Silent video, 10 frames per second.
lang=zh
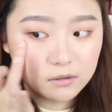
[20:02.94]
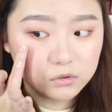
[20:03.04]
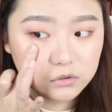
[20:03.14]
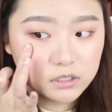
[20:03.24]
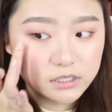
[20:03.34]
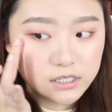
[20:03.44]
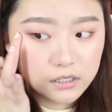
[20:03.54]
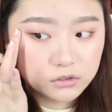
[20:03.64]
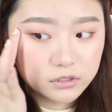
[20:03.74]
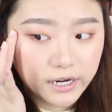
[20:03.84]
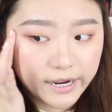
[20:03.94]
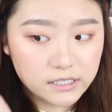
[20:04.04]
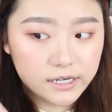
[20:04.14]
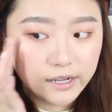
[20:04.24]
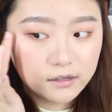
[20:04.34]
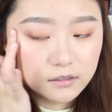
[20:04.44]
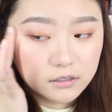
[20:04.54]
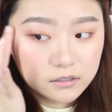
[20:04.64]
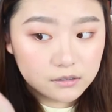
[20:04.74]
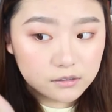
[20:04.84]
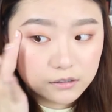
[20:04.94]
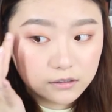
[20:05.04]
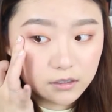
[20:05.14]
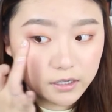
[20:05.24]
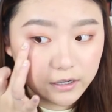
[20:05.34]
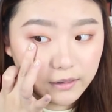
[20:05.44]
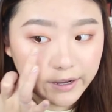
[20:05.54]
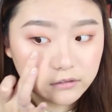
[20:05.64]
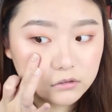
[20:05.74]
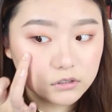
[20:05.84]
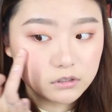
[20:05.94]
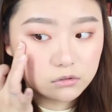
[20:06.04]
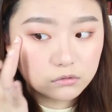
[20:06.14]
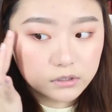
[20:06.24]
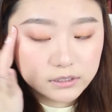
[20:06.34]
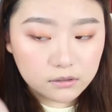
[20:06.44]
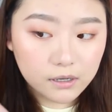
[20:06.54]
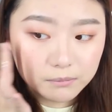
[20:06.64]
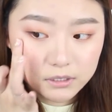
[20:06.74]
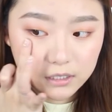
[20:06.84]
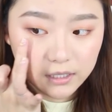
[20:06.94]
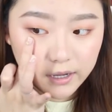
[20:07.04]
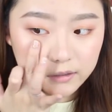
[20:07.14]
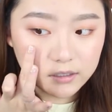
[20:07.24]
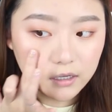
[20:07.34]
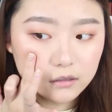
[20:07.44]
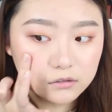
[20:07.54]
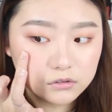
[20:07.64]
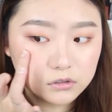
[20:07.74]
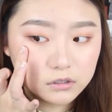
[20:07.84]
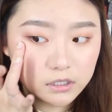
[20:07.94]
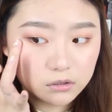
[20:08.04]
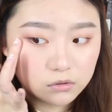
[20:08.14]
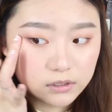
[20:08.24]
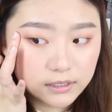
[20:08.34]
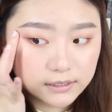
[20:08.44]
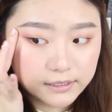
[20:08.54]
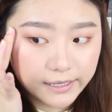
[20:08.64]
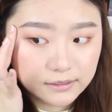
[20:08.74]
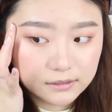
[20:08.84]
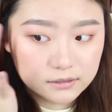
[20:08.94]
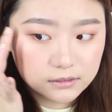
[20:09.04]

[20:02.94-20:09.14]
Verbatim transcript: 的，我觉得这个就是还是按个人啦。就是你如果喜欢比较亮一点的，你就可以多叠加几